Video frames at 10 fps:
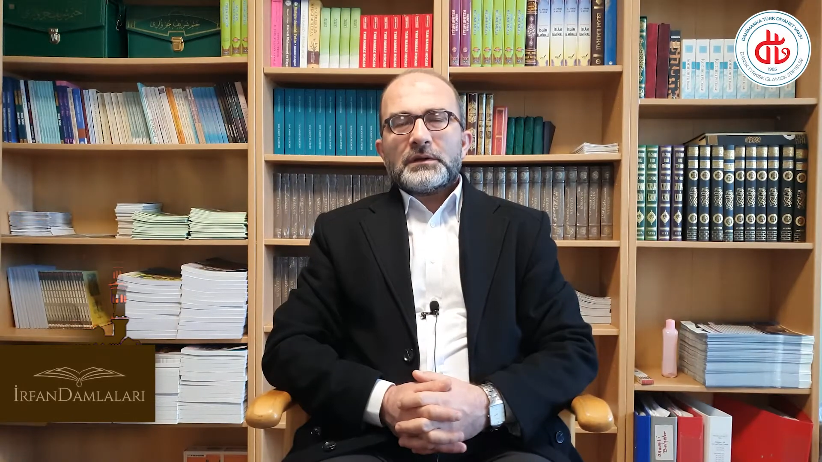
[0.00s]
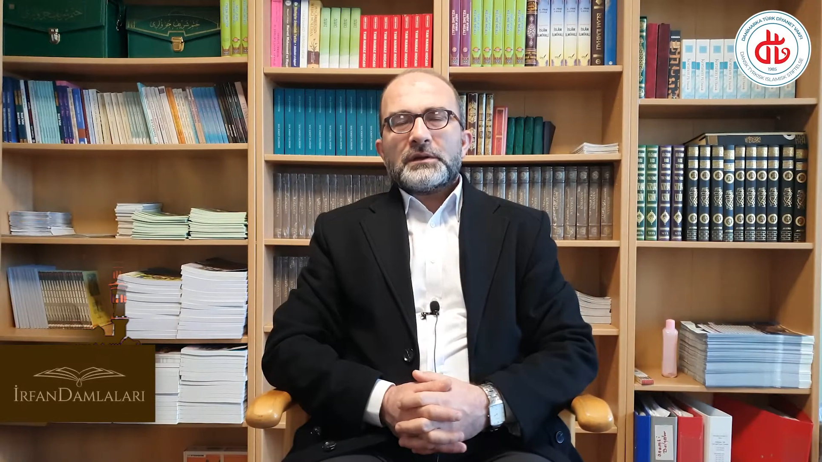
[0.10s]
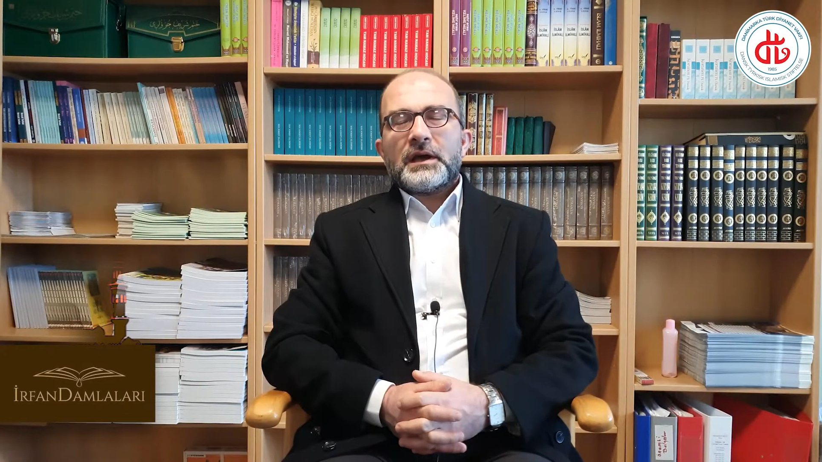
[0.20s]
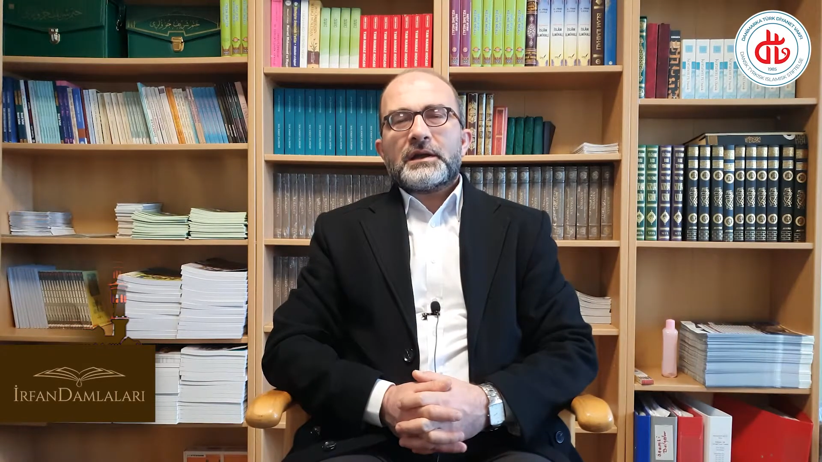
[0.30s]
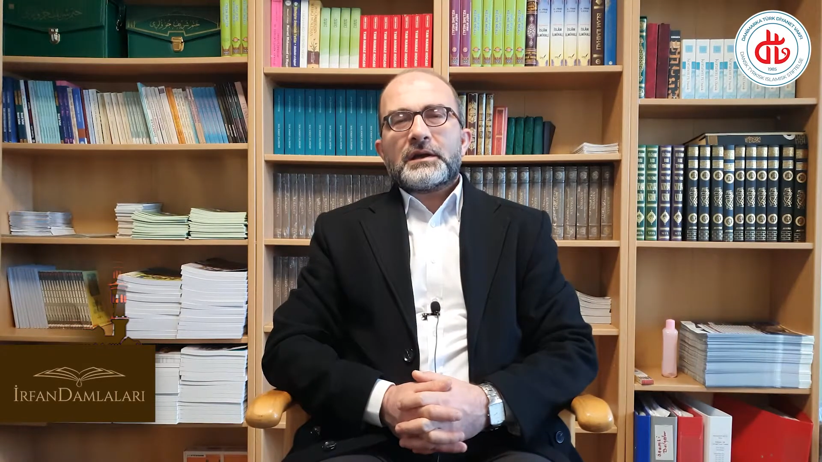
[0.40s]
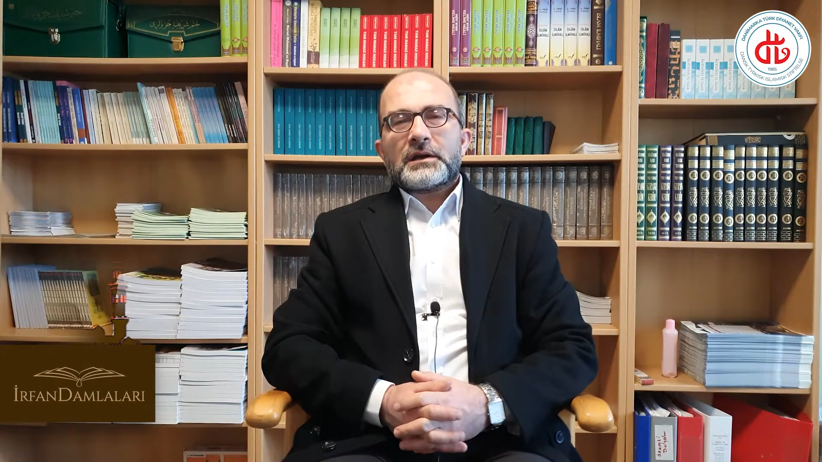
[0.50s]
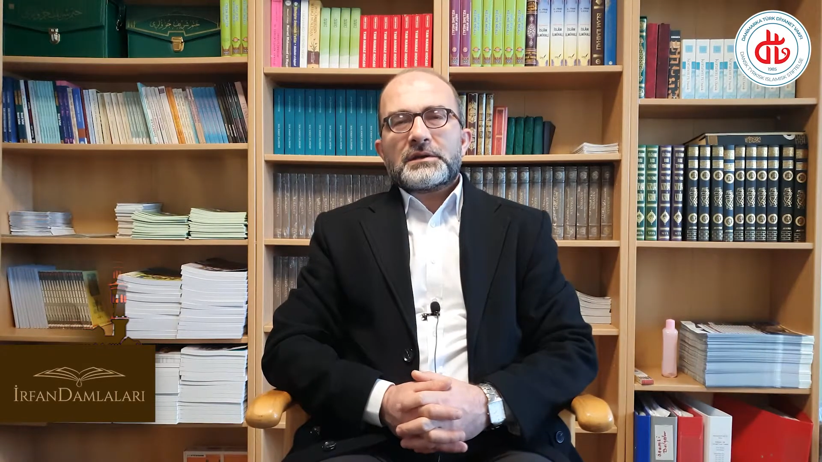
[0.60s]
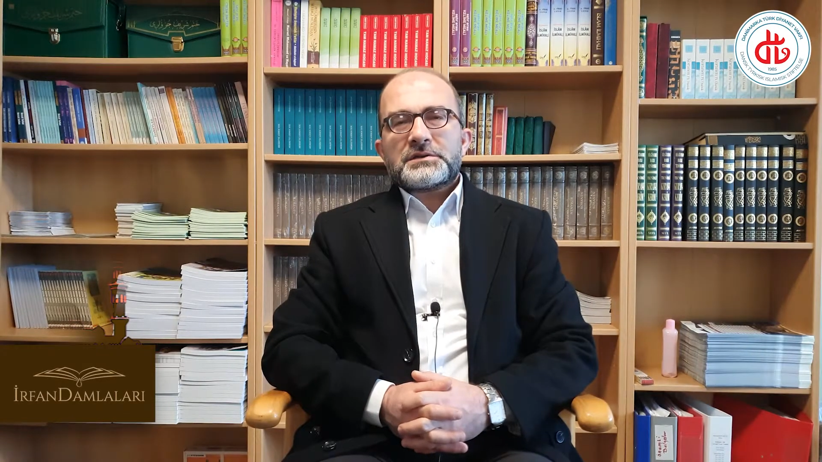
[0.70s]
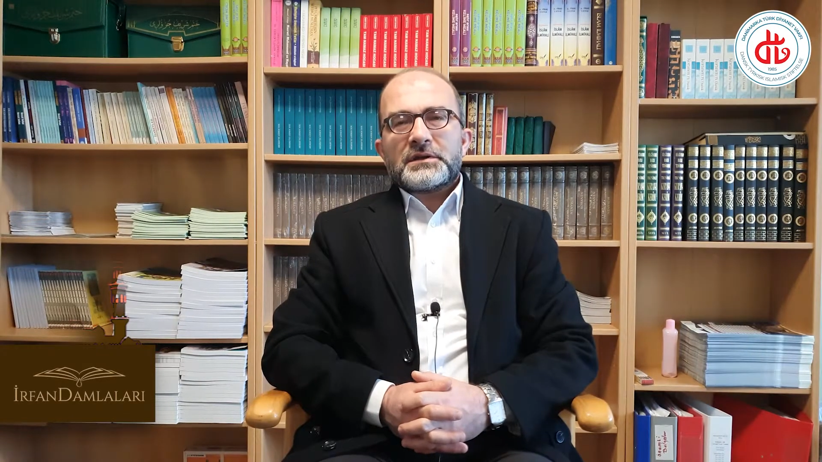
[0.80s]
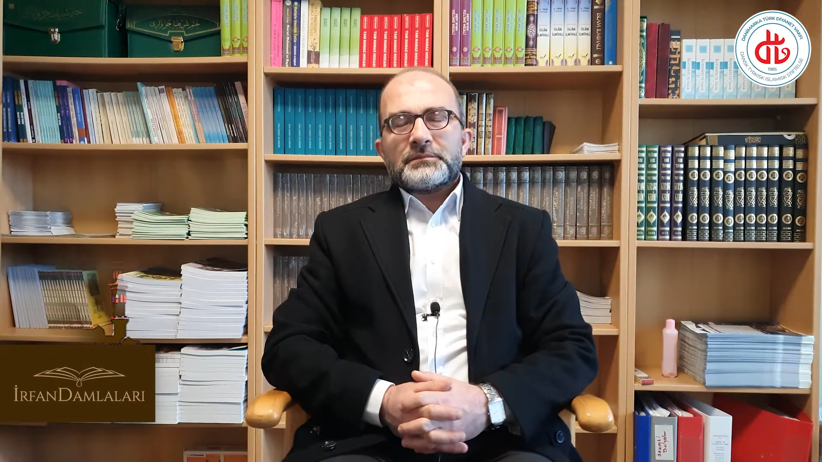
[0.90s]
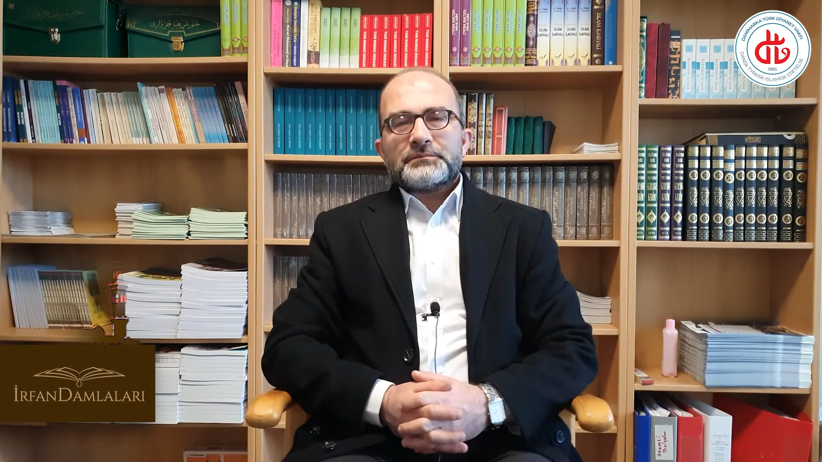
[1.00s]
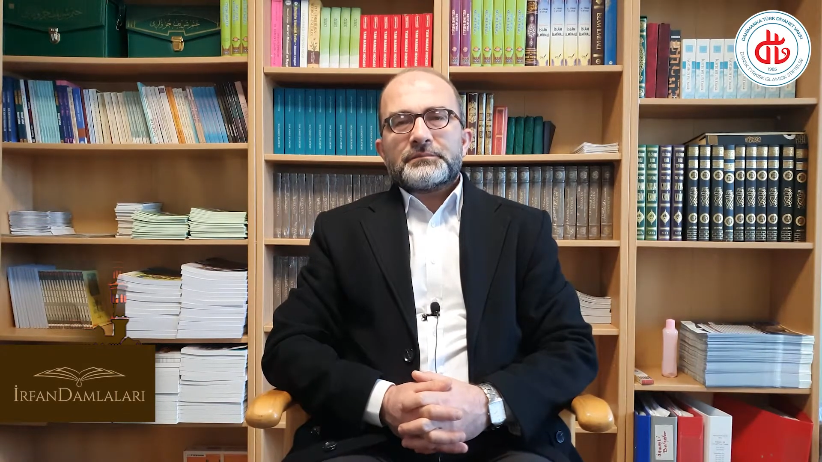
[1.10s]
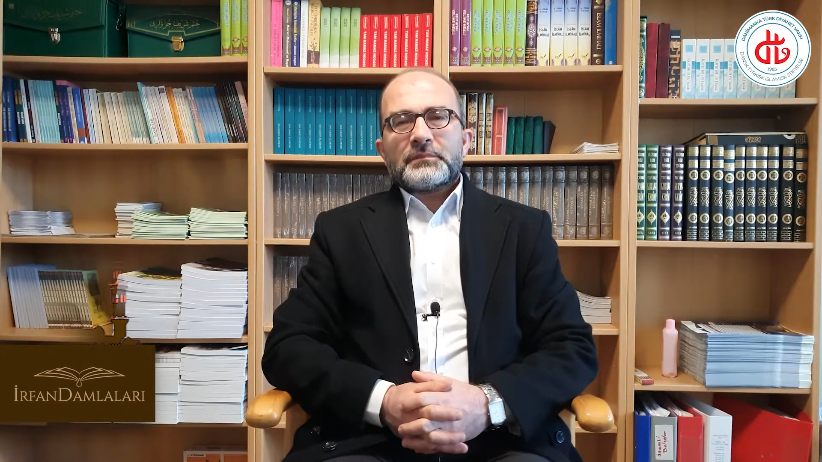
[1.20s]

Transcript: Değerli kardeşlerim,